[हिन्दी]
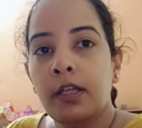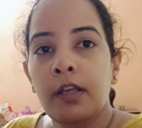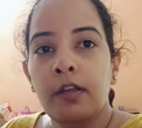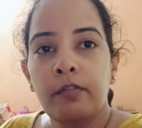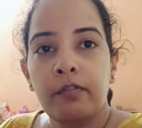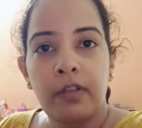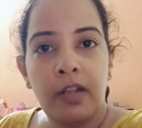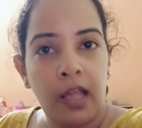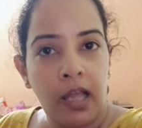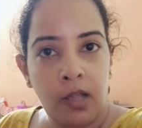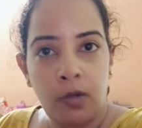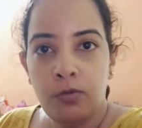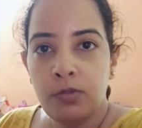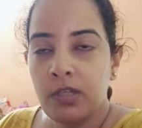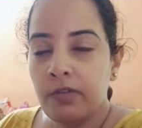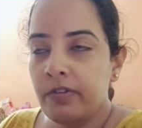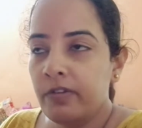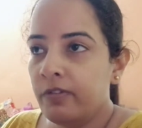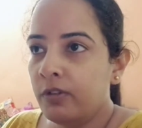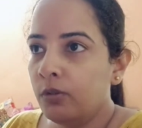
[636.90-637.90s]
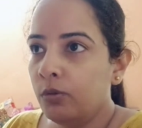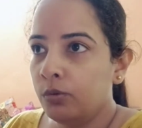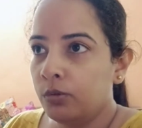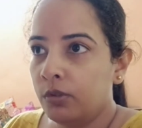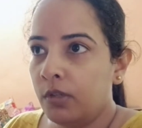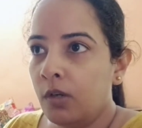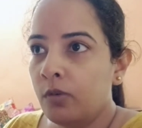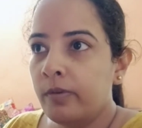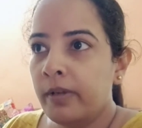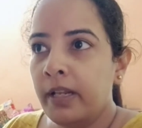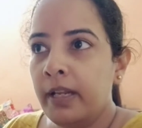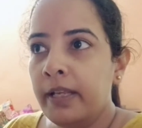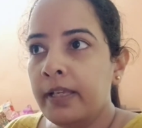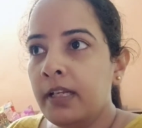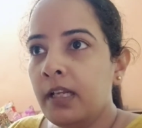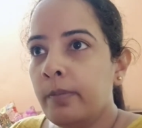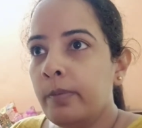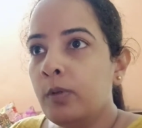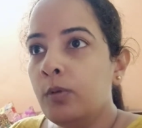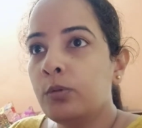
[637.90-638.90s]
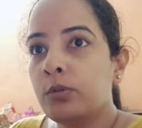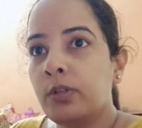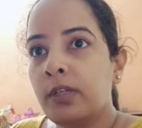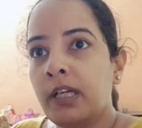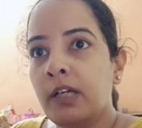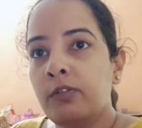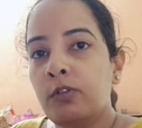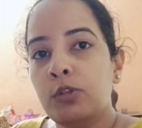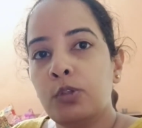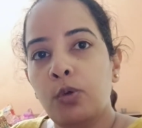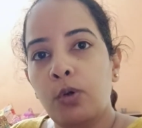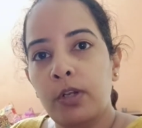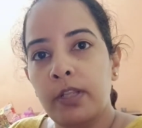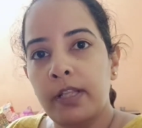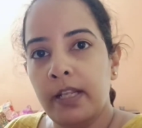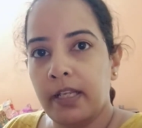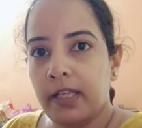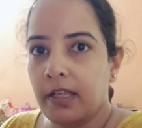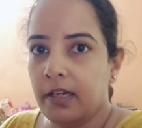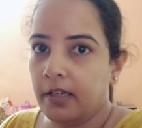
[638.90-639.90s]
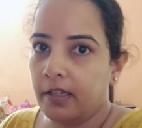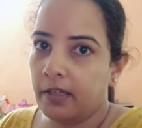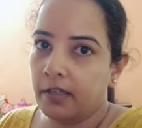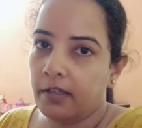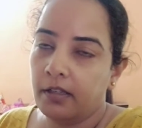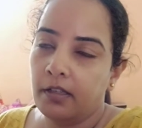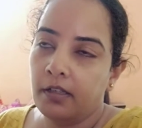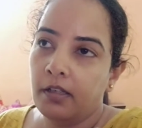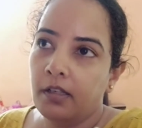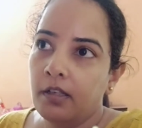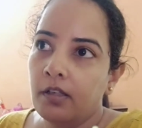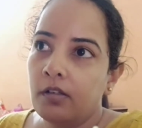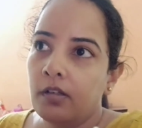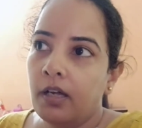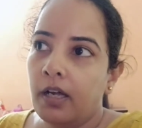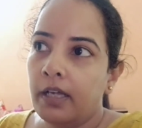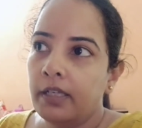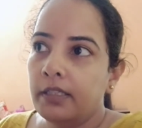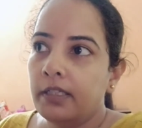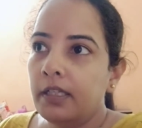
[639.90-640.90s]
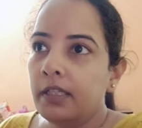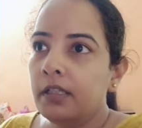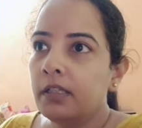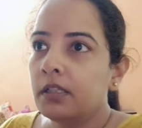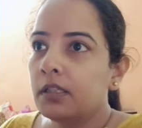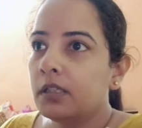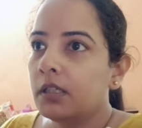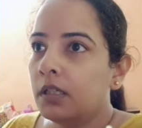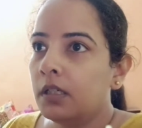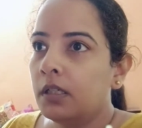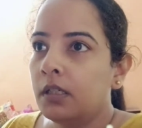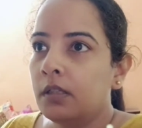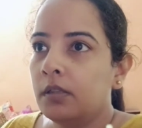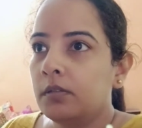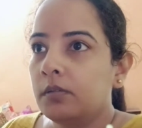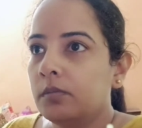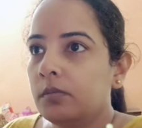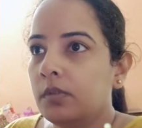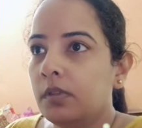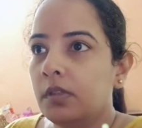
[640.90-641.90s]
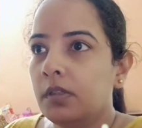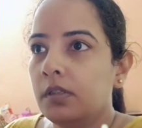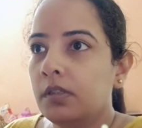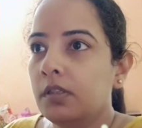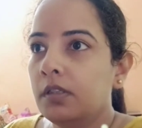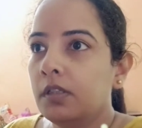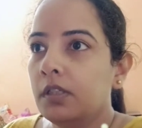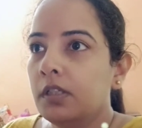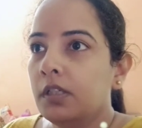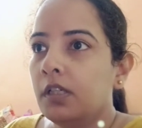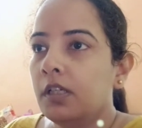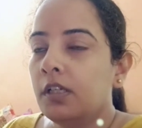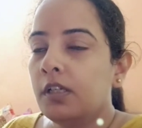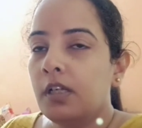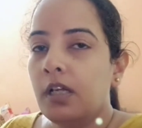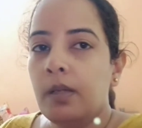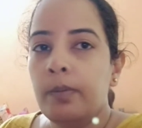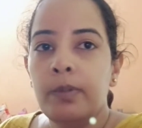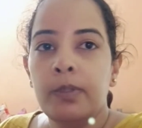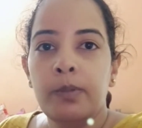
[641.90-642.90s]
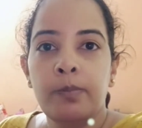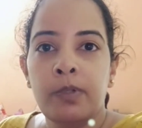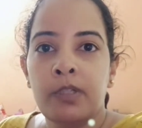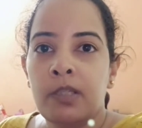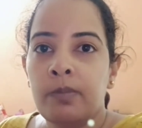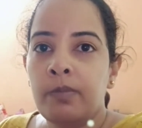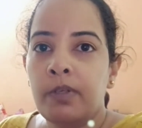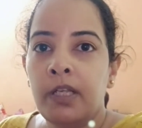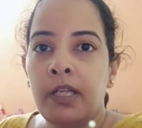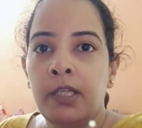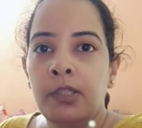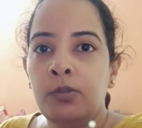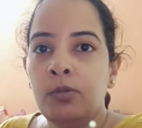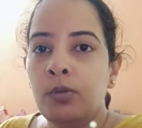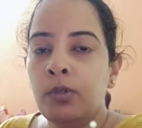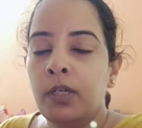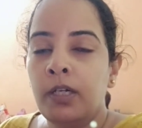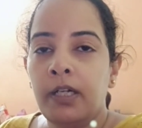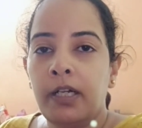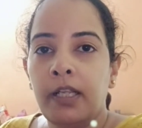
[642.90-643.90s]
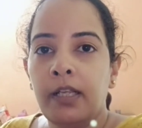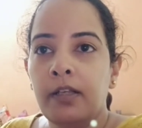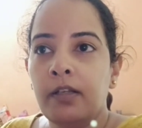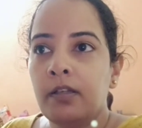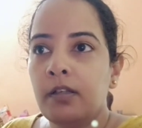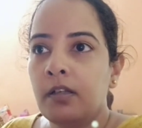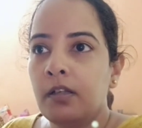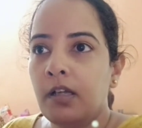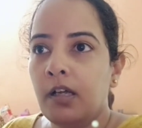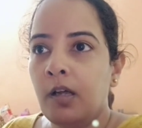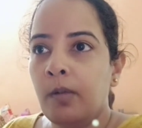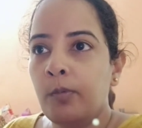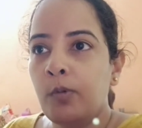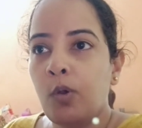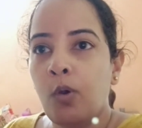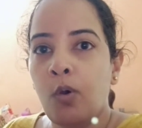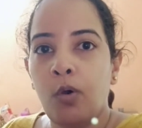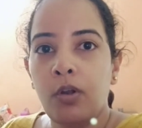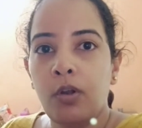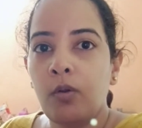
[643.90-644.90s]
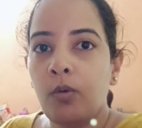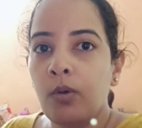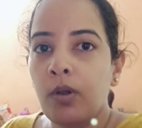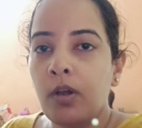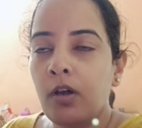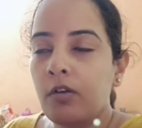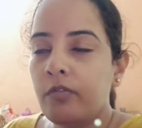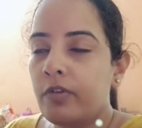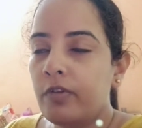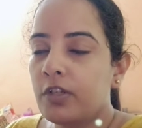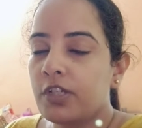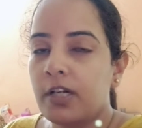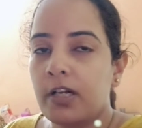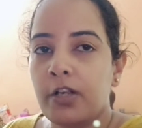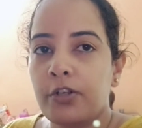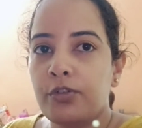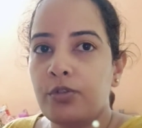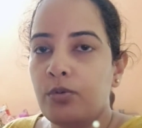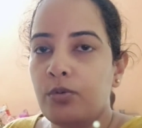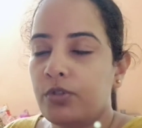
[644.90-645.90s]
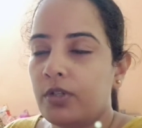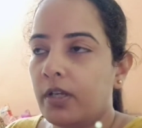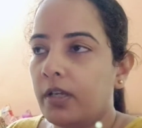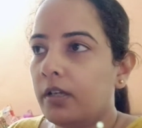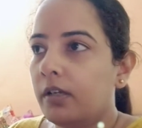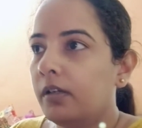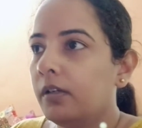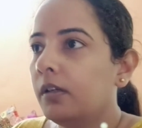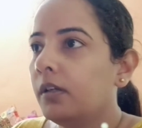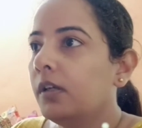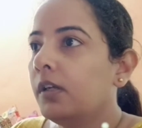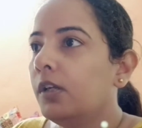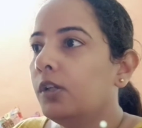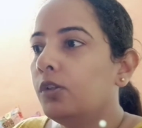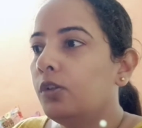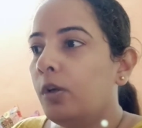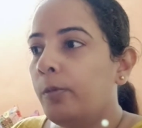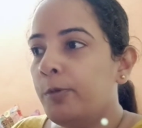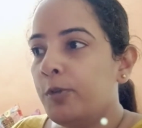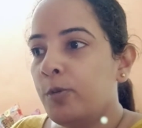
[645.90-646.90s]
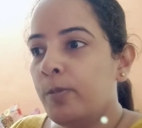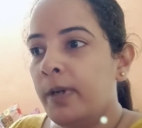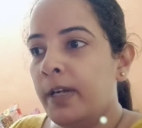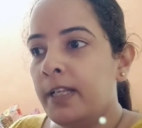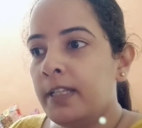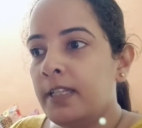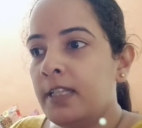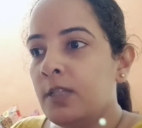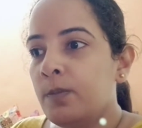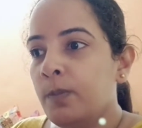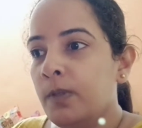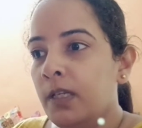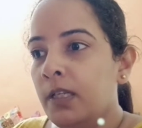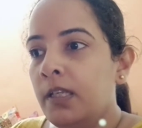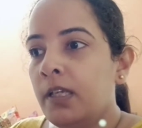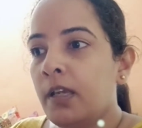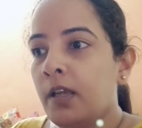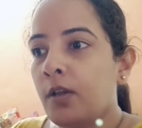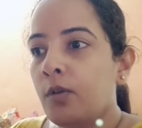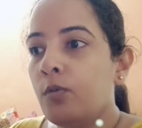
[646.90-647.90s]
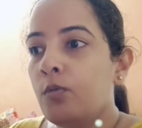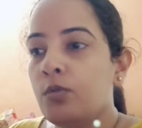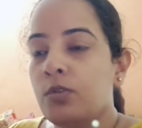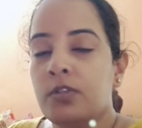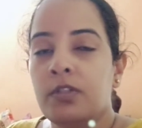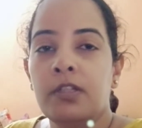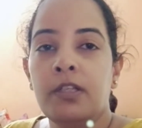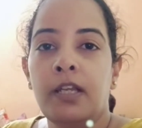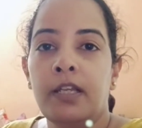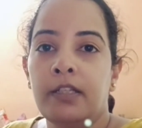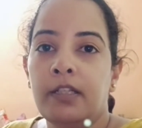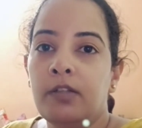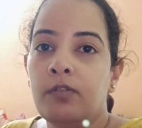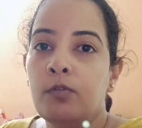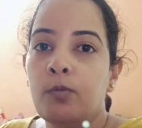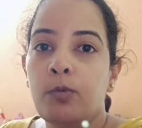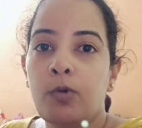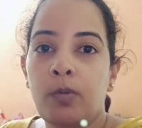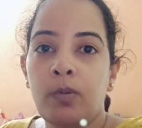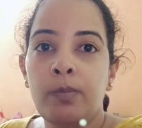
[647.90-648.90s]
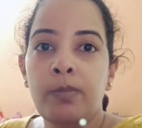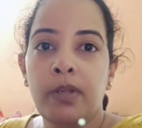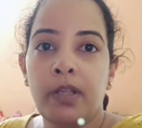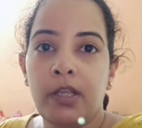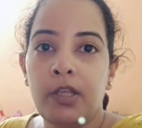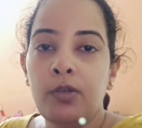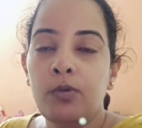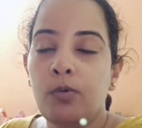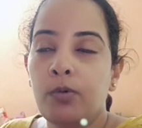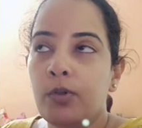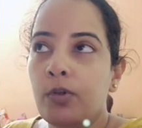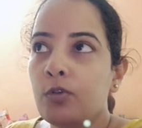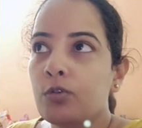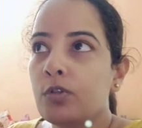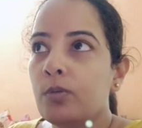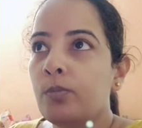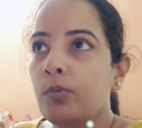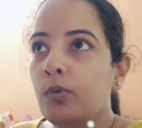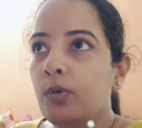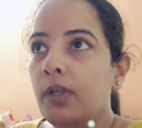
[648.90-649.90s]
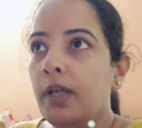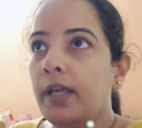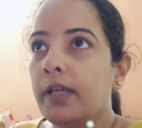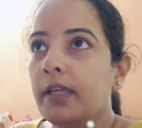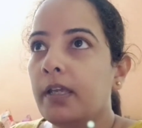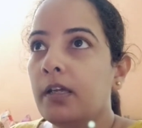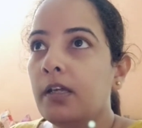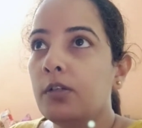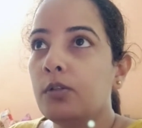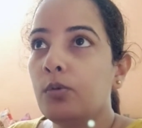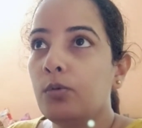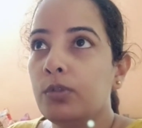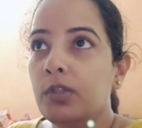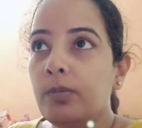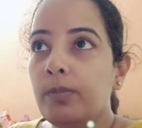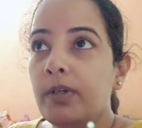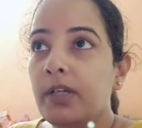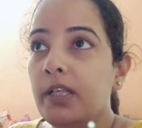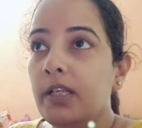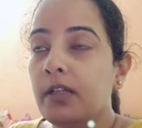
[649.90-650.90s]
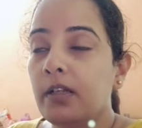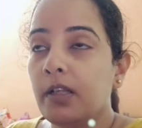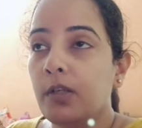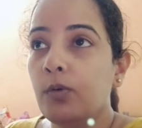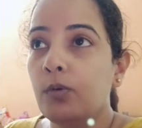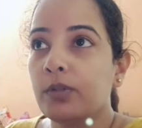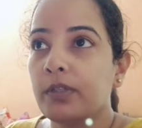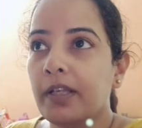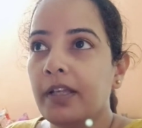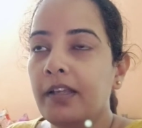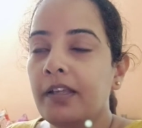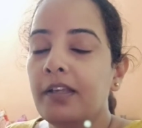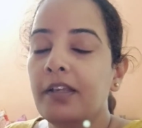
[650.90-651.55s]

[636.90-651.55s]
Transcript: फिलहाल उसका फीवर उतरा हुआ है लेकिन अभी उतरेगा वो थोड़ी देर के लिए आई थिंक अभी बस एक दो घंटे अभी और होगा और फिर चढ़ना शुरू हो जाएगा तो अभी जो मेडिसिन मिली हैं उससे आई थिंक वो प्रॉब्लम नहीं होगी उसको बोला है कि अगर दो दिन में ठीक नहीं होता है